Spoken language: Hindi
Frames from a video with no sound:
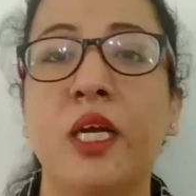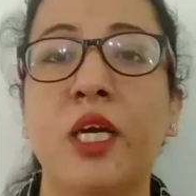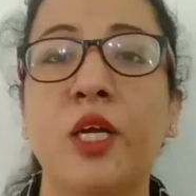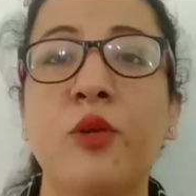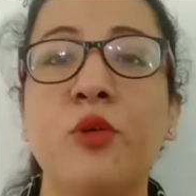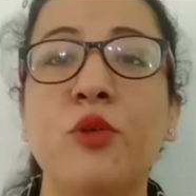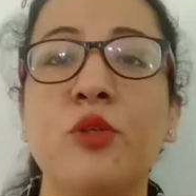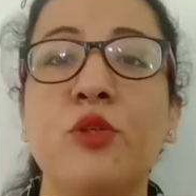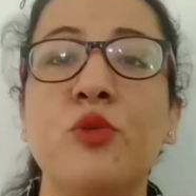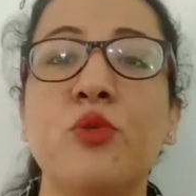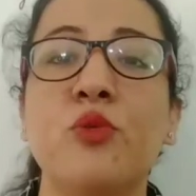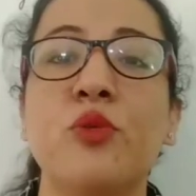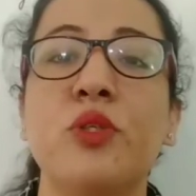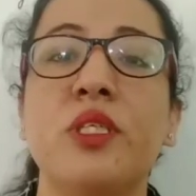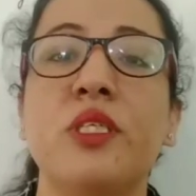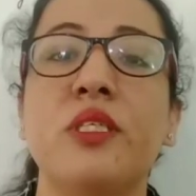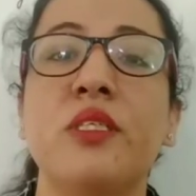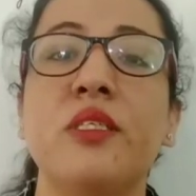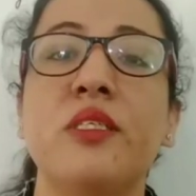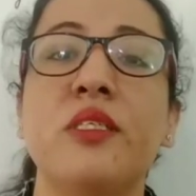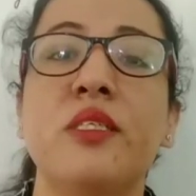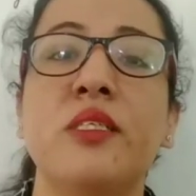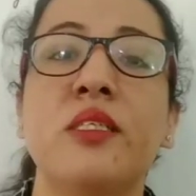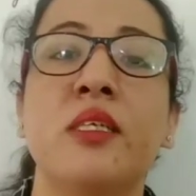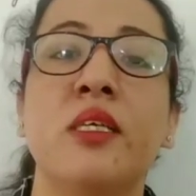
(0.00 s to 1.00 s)
हेलो
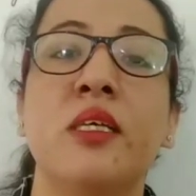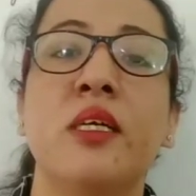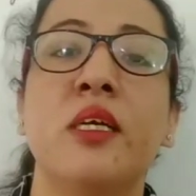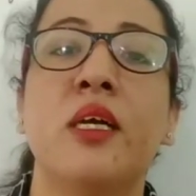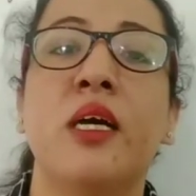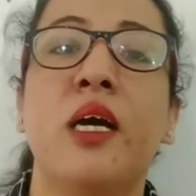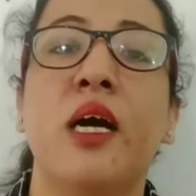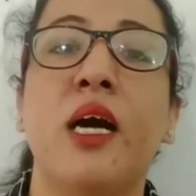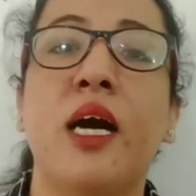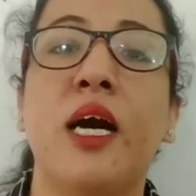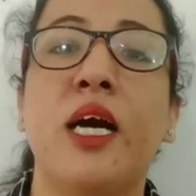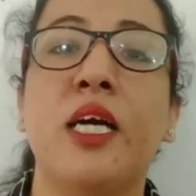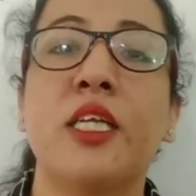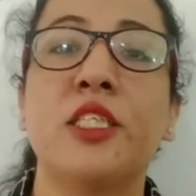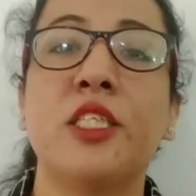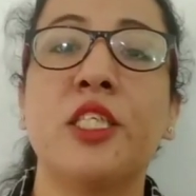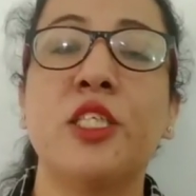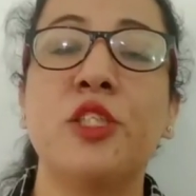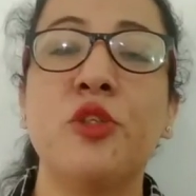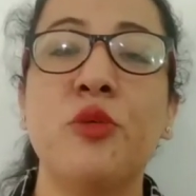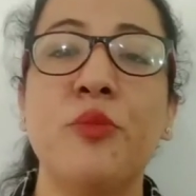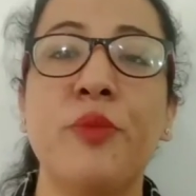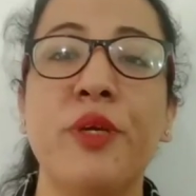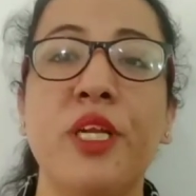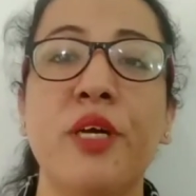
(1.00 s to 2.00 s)
स्टूडेंट्स आज
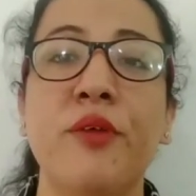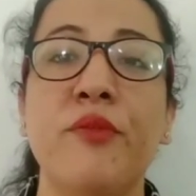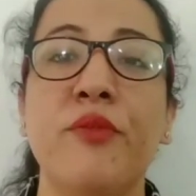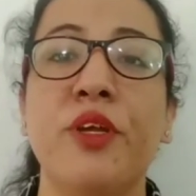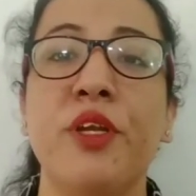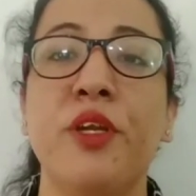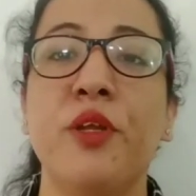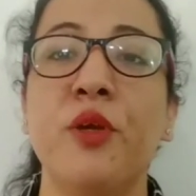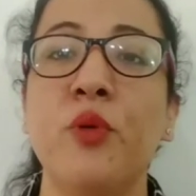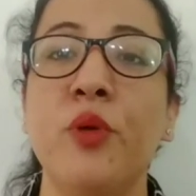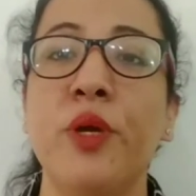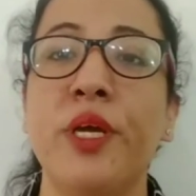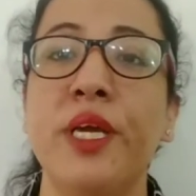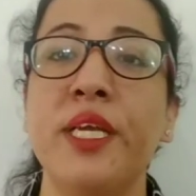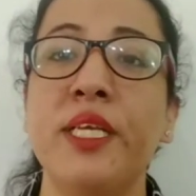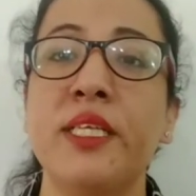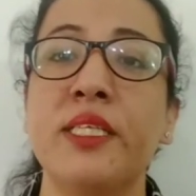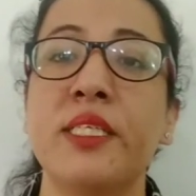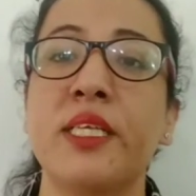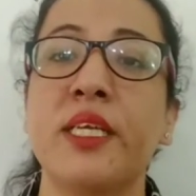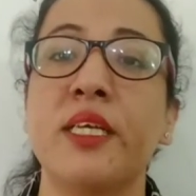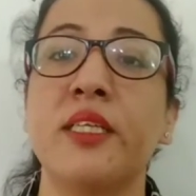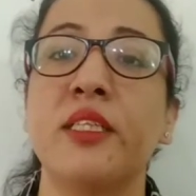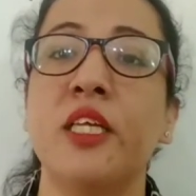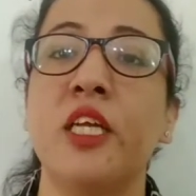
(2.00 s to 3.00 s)
का जो मेरा वीडियो है
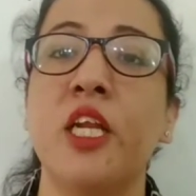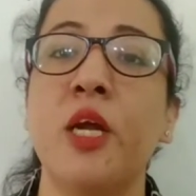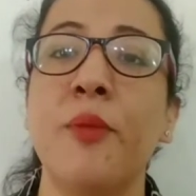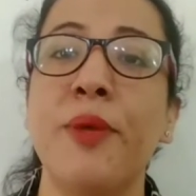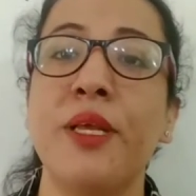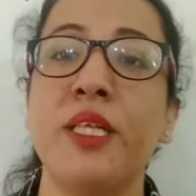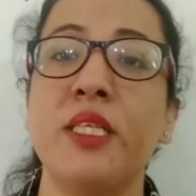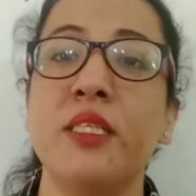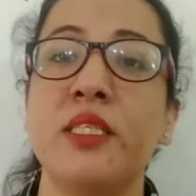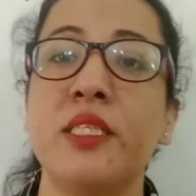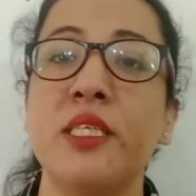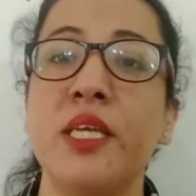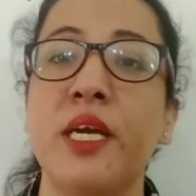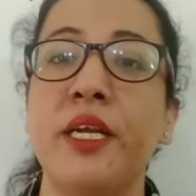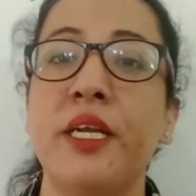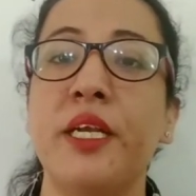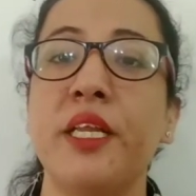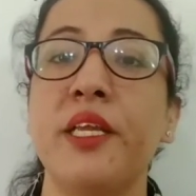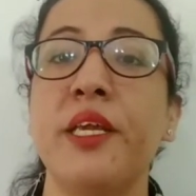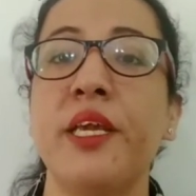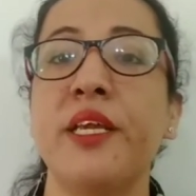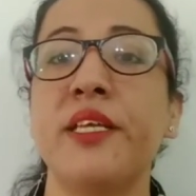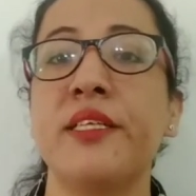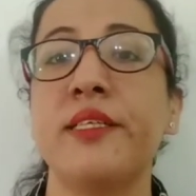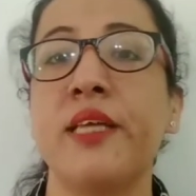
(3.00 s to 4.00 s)
इसके अंदर हम एन e
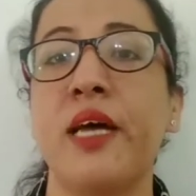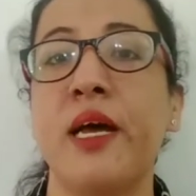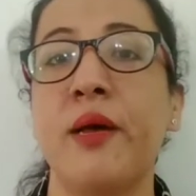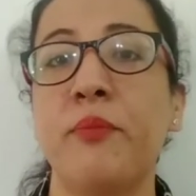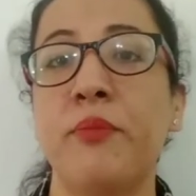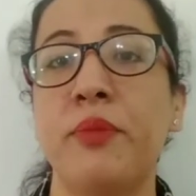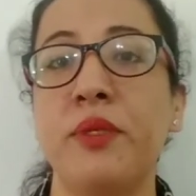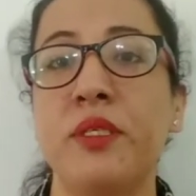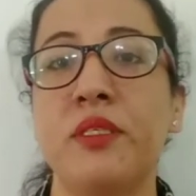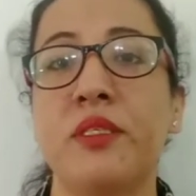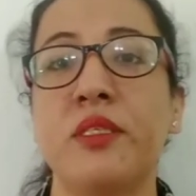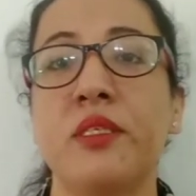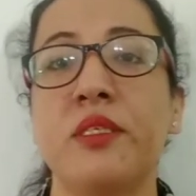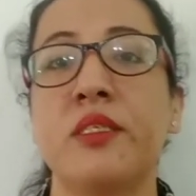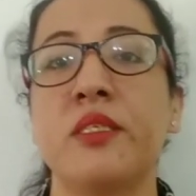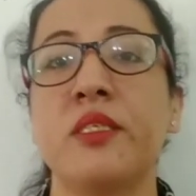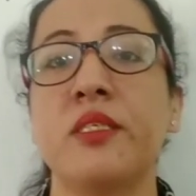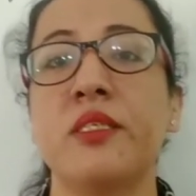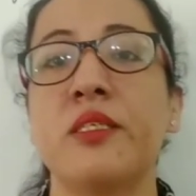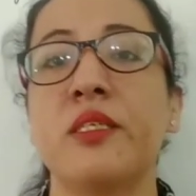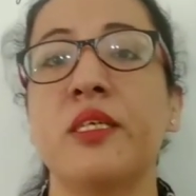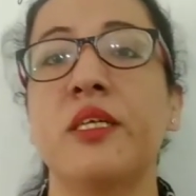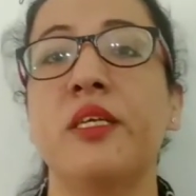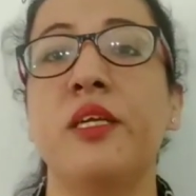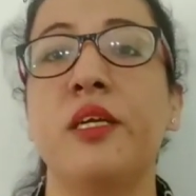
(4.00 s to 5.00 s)
के एग्जाम्पल्स
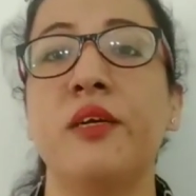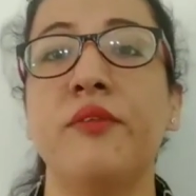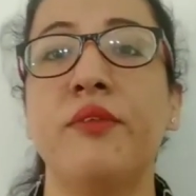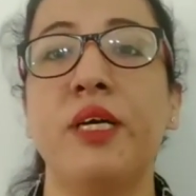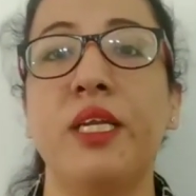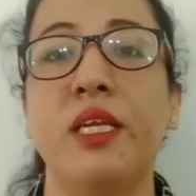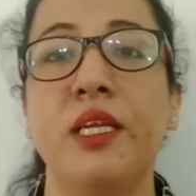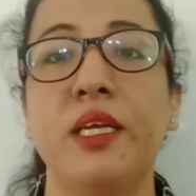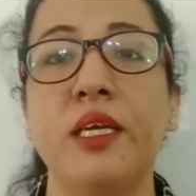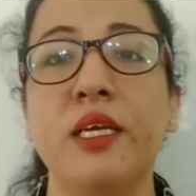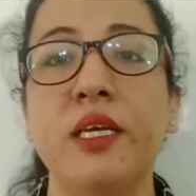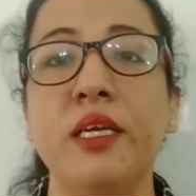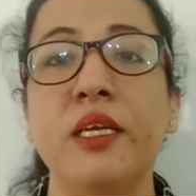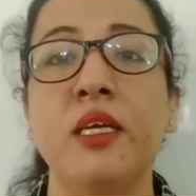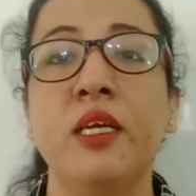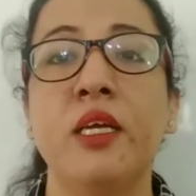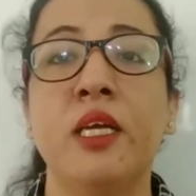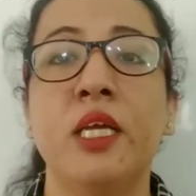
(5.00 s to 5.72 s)
डिस्कस करने वाले हैं